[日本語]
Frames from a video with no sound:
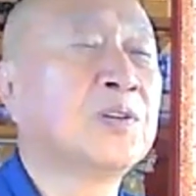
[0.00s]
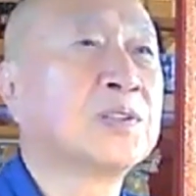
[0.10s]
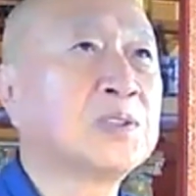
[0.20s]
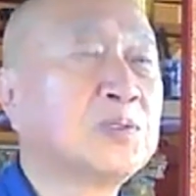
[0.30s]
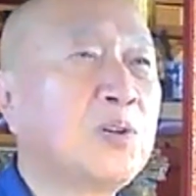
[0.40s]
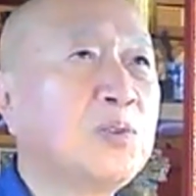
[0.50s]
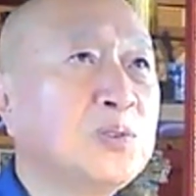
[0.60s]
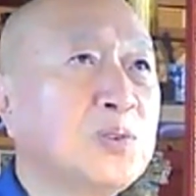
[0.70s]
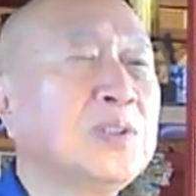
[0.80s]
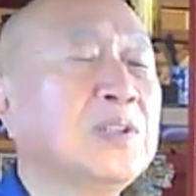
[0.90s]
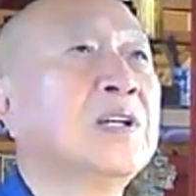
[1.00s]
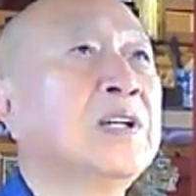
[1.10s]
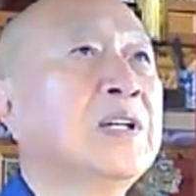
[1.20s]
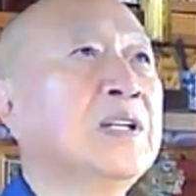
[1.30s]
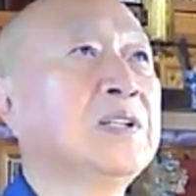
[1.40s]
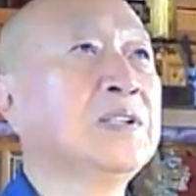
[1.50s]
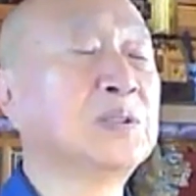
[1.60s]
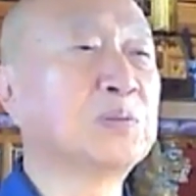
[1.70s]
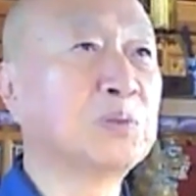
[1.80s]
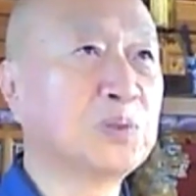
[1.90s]
私は本当に
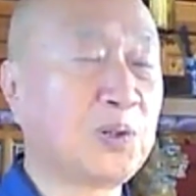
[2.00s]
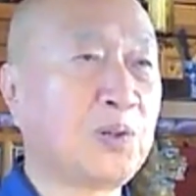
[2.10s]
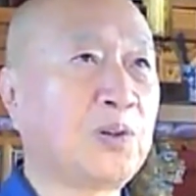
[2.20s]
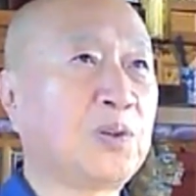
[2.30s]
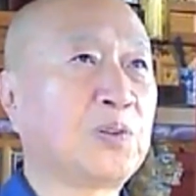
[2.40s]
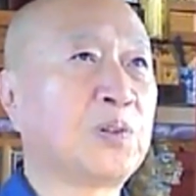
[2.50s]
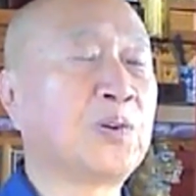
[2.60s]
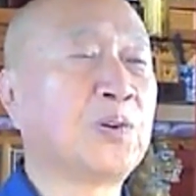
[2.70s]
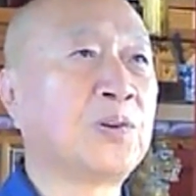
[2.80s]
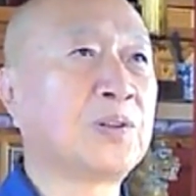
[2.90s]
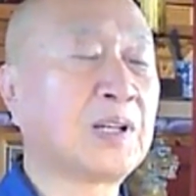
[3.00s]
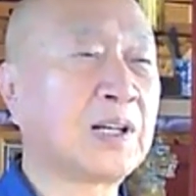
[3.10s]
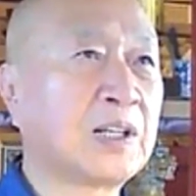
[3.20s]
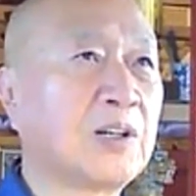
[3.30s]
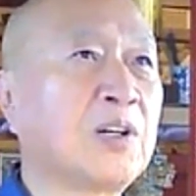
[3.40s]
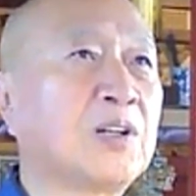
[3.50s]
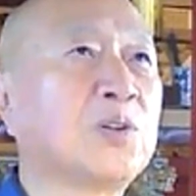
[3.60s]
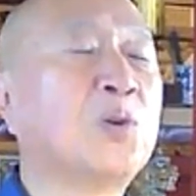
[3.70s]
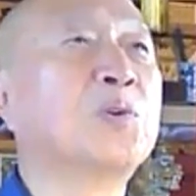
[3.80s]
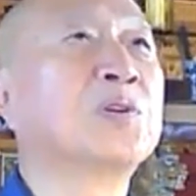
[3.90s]
自分のこの体
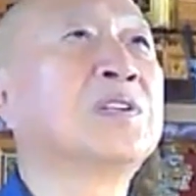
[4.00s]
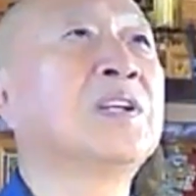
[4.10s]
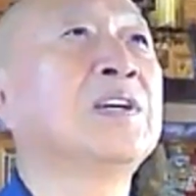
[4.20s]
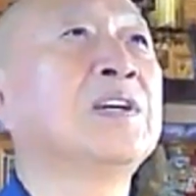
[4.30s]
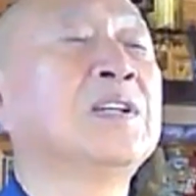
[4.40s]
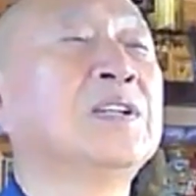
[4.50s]
を持って、